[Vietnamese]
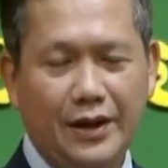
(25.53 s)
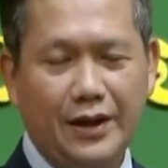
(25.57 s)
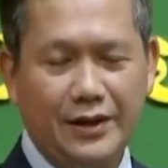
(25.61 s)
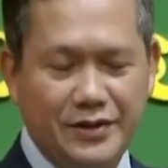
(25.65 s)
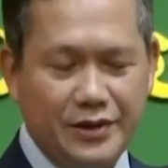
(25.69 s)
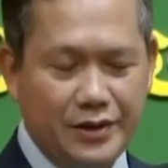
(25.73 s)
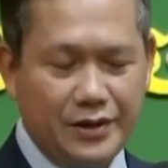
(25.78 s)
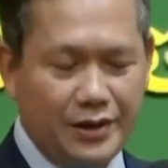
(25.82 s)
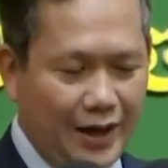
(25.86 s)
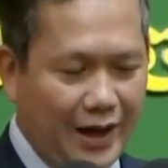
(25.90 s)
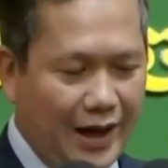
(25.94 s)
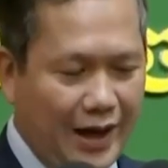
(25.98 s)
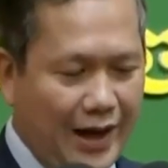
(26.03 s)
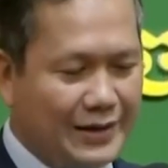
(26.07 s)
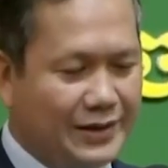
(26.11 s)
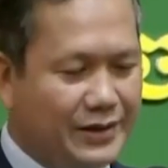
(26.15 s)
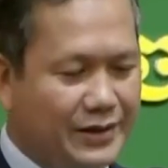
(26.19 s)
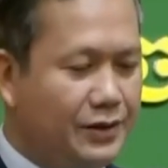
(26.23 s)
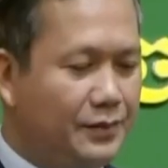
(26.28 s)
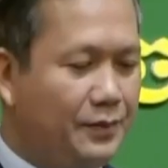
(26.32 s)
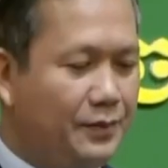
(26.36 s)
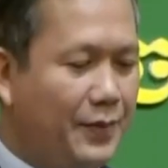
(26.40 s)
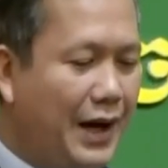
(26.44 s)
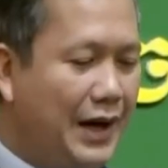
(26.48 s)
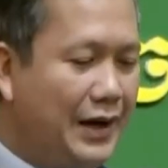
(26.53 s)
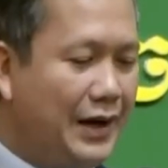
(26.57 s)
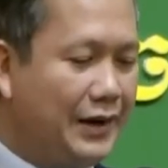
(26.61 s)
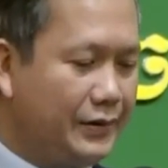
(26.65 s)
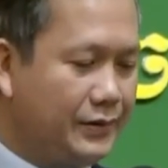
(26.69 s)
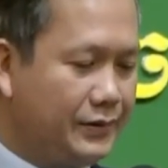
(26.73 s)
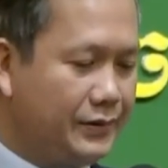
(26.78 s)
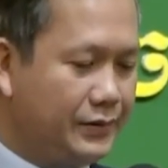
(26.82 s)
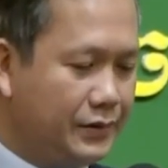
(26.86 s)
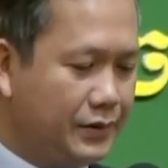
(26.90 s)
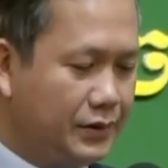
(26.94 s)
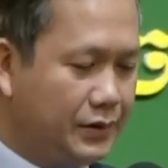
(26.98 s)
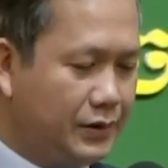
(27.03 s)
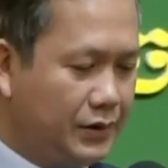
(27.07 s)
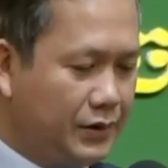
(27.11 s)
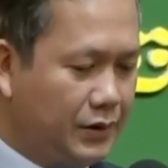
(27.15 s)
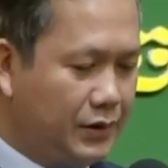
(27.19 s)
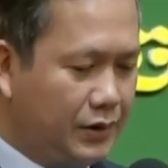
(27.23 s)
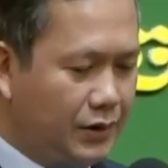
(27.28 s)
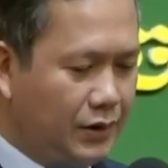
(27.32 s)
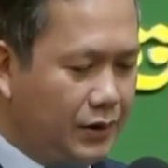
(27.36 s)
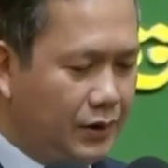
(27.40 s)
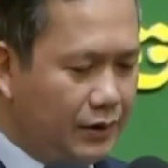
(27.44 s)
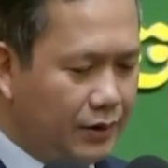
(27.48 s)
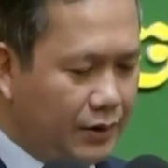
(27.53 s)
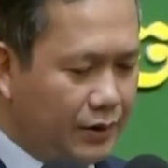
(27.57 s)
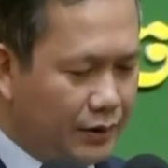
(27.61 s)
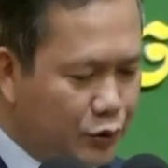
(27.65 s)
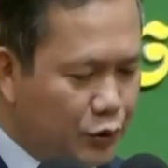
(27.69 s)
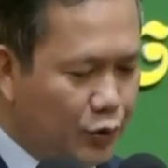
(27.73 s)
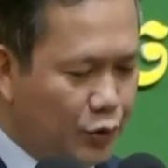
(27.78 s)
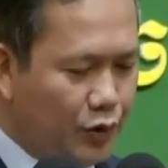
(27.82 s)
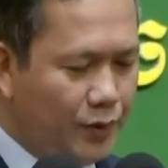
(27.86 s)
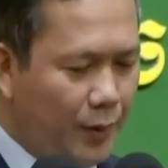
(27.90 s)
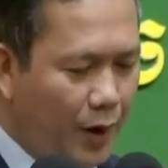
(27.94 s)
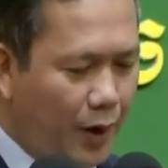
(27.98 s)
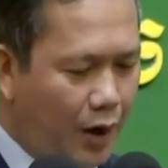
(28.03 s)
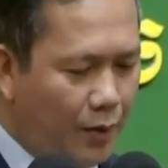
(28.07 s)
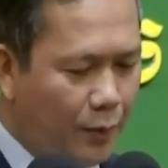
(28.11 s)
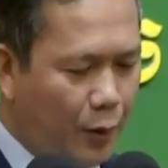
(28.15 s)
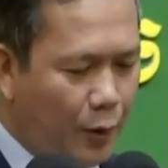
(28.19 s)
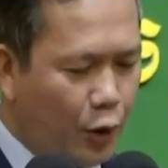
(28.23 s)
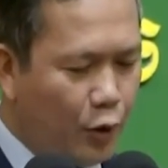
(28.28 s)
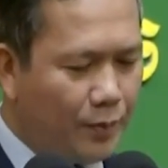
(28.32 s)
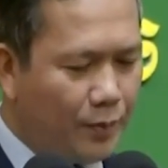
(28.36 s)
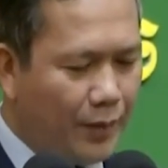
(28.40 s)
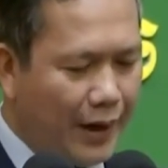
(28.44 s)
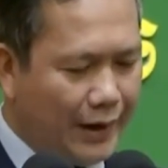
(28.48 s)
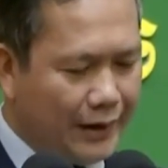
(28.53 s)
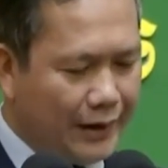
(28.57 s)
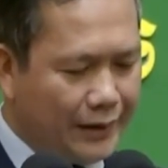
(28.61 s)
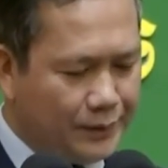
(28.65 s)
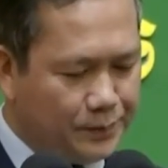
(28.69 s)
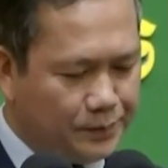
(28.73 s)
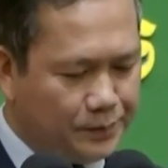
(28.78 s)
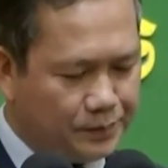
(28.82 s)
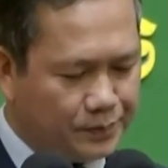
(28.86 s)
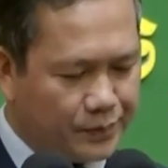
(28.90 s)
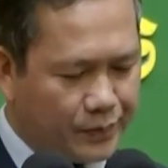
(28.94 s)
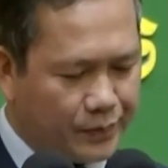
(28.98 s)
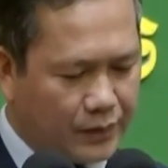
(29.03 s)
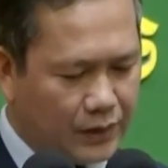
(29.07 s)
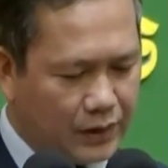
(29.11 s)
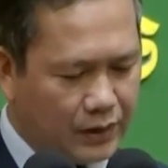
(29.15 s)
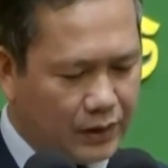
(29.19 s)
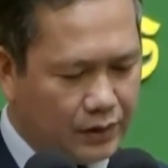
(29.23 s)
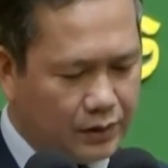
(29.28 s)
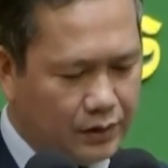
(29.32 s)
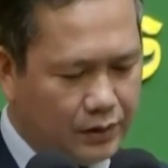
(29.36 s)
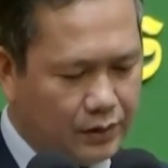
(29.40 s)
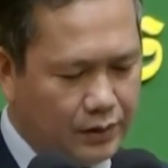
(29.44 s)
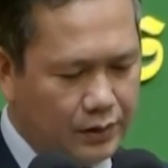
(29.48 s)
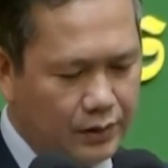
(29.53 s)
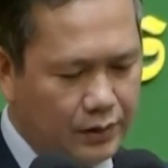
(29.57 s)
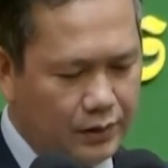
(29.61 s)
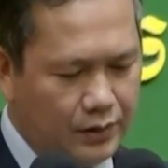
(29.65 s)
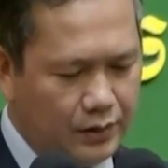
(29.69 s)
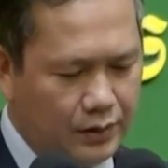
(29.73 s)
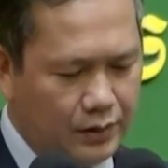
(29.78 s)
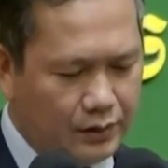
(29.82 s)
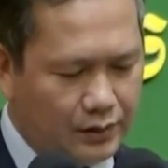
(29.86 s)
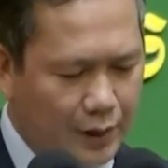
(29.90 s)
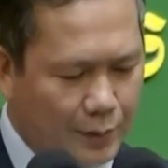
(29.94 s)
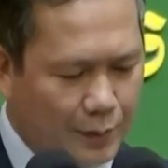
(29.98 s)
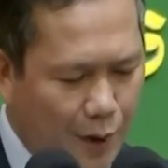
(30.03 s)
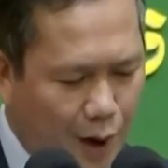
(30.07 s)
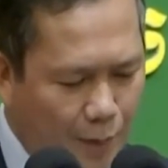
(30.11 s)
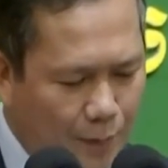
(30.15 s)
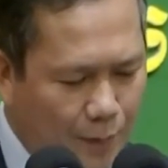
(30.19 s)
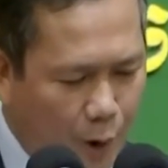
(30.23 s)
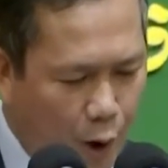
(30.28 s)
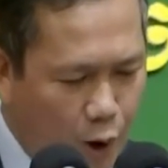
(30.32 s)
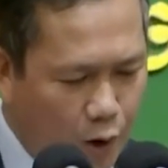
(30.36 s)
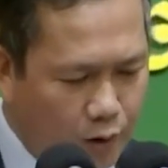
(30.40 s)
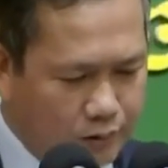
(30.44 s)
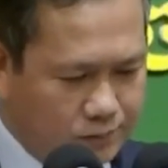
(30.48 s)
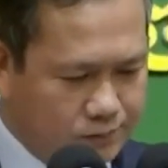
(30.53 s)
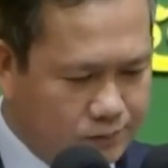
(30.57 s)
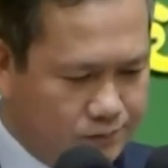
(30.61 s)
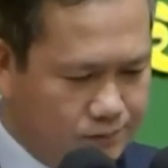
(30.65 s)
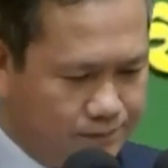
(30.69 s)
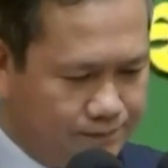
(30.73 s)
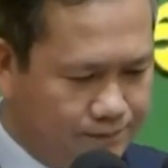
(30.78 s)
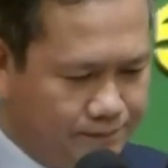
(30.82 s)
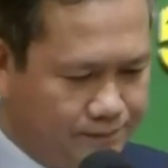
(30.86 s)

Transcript: đại dương ai thưa bàn đừng chui bom ôn bàn ta bom ôn